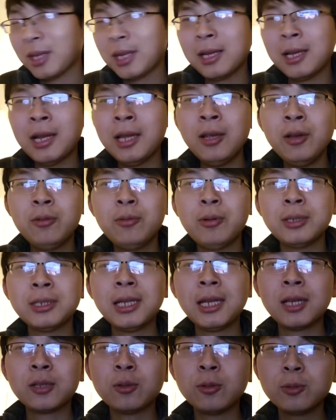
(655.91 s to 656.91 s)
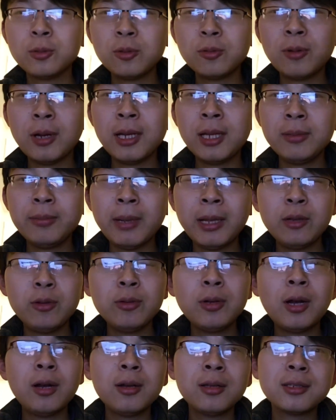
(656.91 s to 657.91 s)
还有我在图书馆里面遇
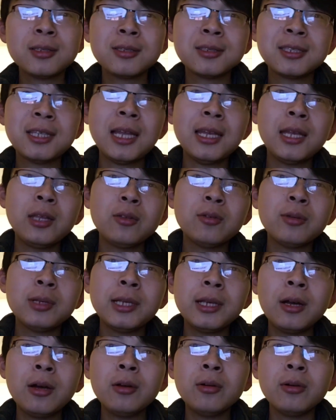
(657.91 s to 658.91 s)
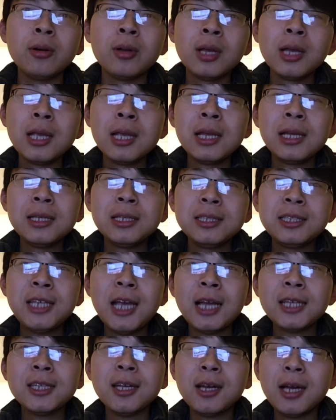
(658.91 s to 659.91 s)
到的是三点钟以后，
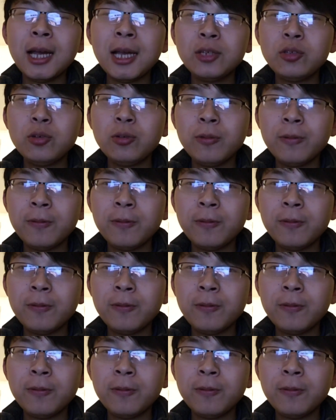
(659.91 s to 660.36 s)
家长还去